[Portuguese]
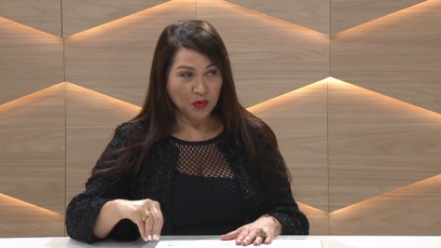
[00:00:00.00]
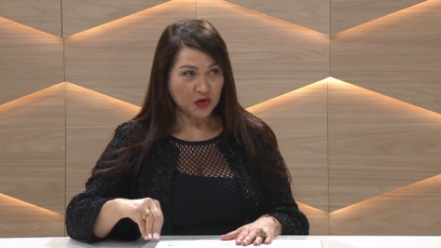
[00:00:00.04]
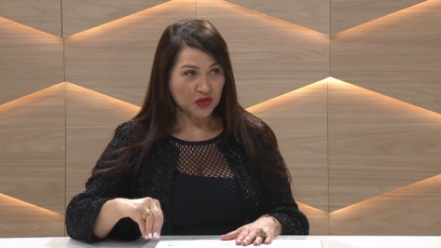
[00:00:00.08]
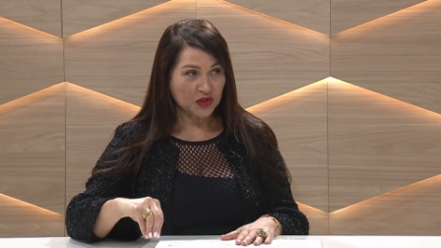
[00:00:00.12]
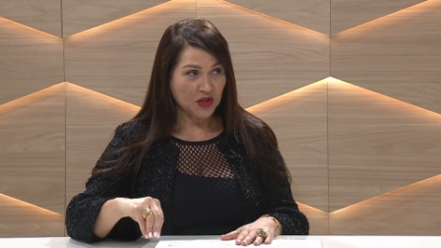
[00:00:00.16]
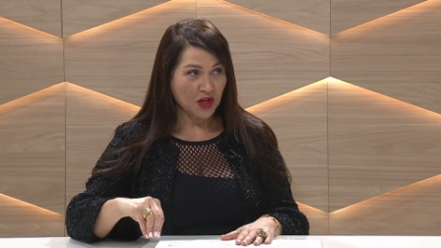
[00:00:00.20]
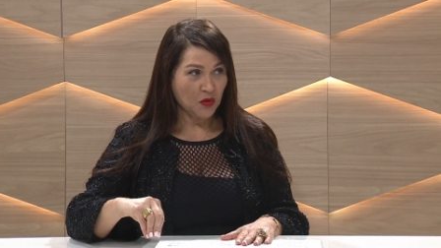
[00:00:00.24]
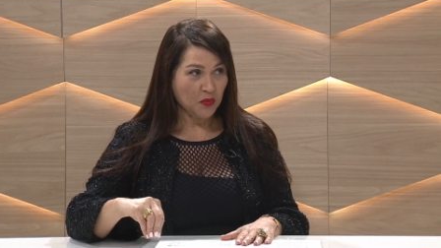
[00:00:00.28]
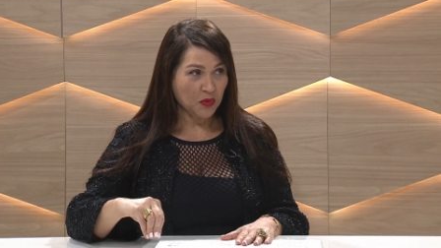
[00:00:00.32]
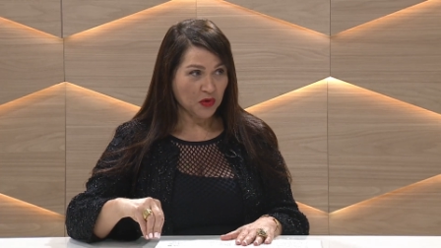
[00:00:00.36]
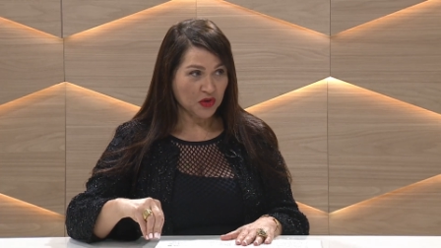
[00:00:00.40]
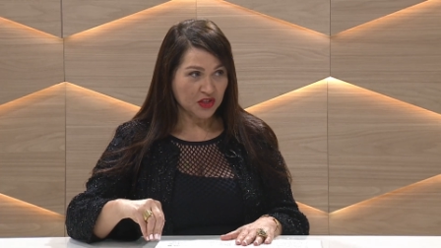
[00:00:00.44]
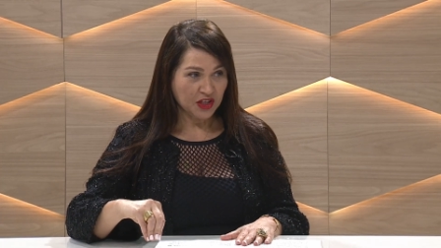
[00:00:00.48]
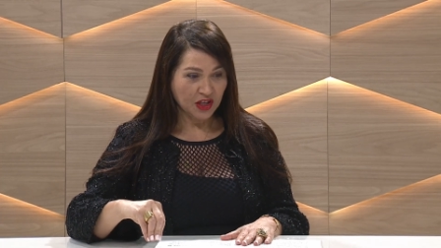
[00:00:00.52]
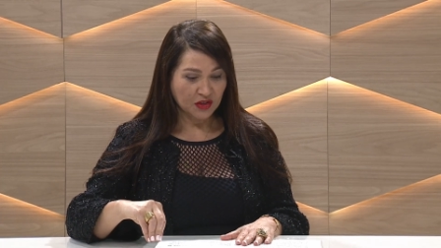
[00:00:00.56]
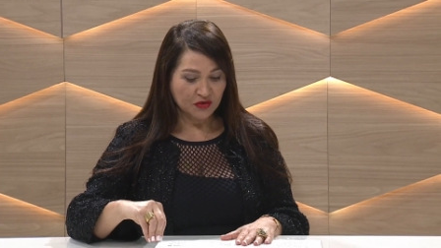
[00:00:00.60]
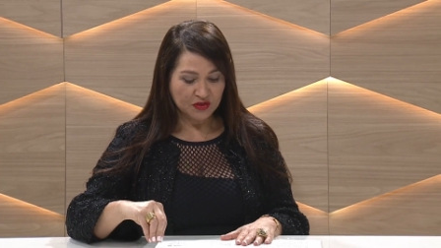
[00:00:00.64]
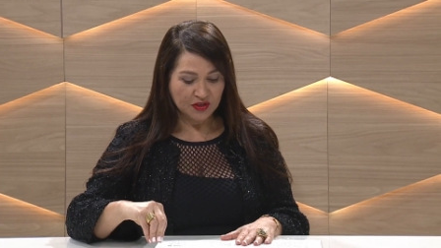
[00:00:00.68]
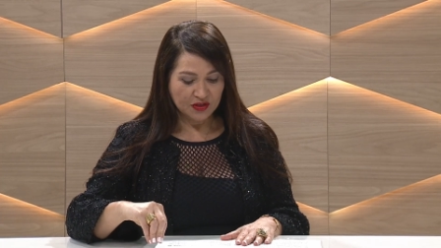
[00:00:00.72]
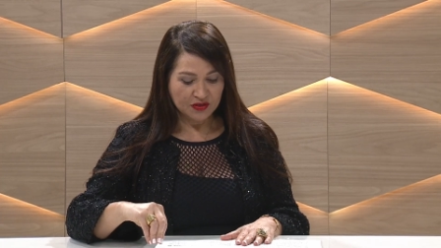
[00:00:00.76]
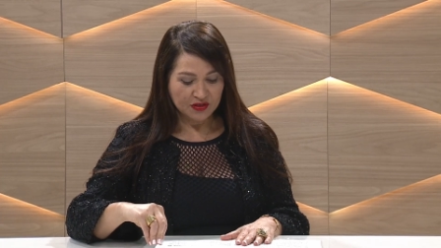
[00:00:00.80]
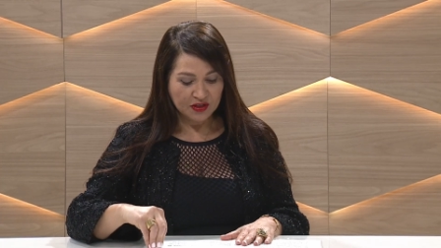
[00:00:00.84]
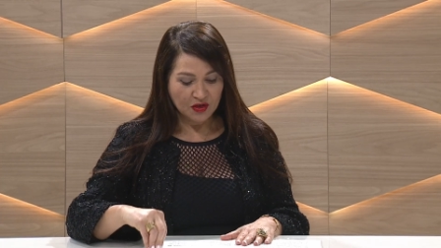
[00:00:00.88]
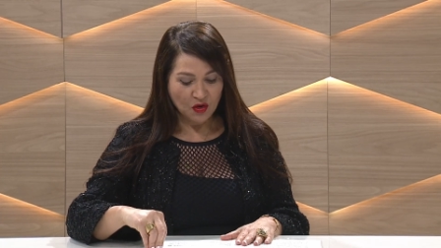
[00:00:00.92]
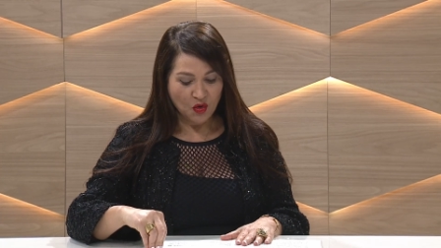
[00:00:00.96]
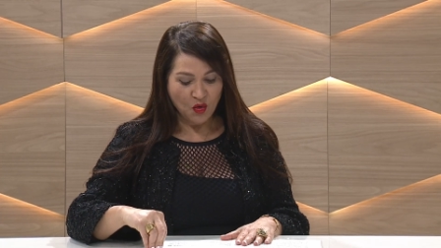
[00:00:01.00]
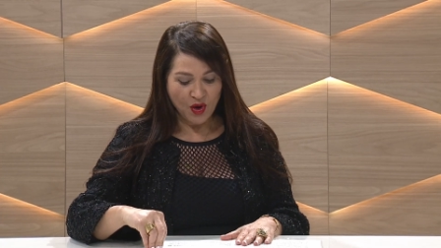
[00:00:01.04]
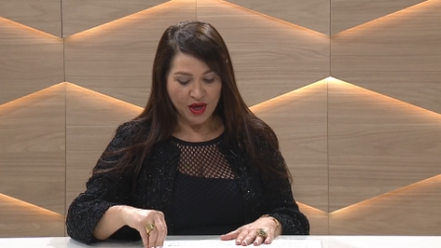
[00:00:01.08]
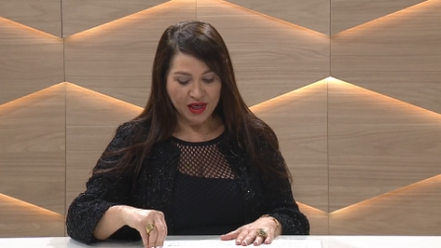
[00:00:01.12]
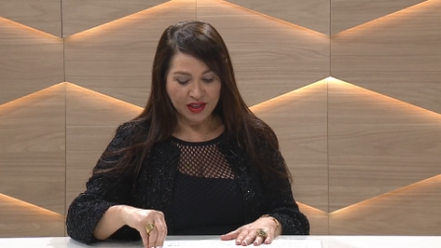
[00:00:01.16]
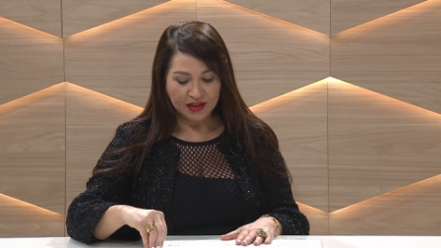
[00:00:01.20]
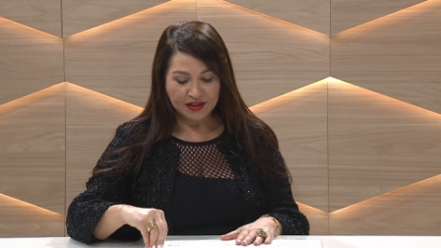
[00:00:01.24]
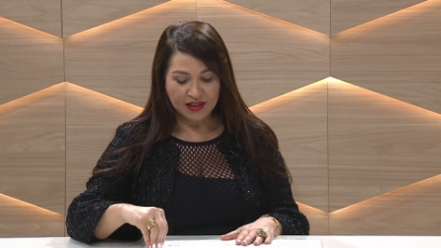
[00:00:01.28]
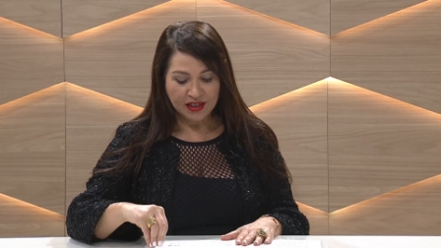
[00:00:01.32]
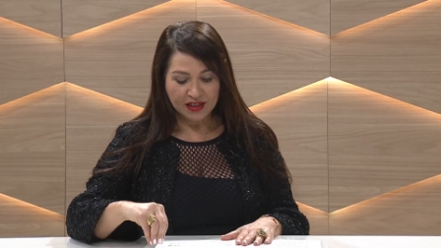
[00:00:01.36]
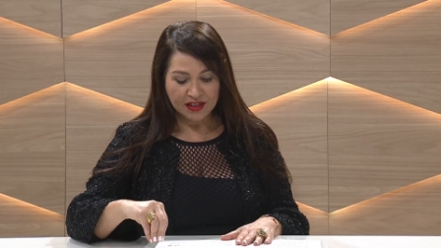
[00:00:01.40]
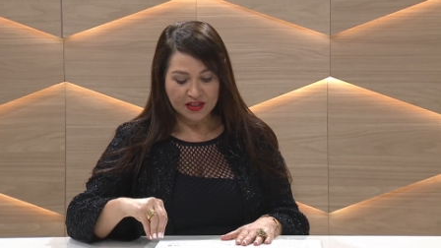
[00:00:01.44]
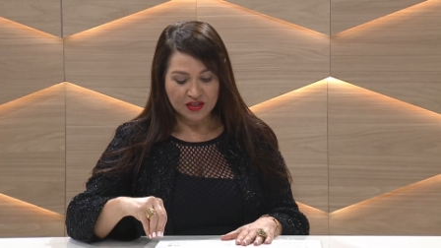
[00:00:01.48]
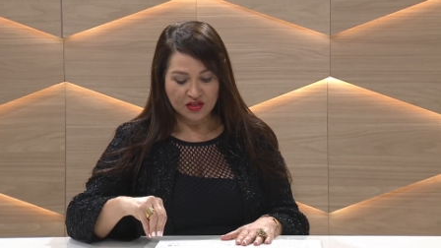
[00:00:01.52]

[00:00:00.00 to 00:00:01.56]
Pro, é o Projeto 250,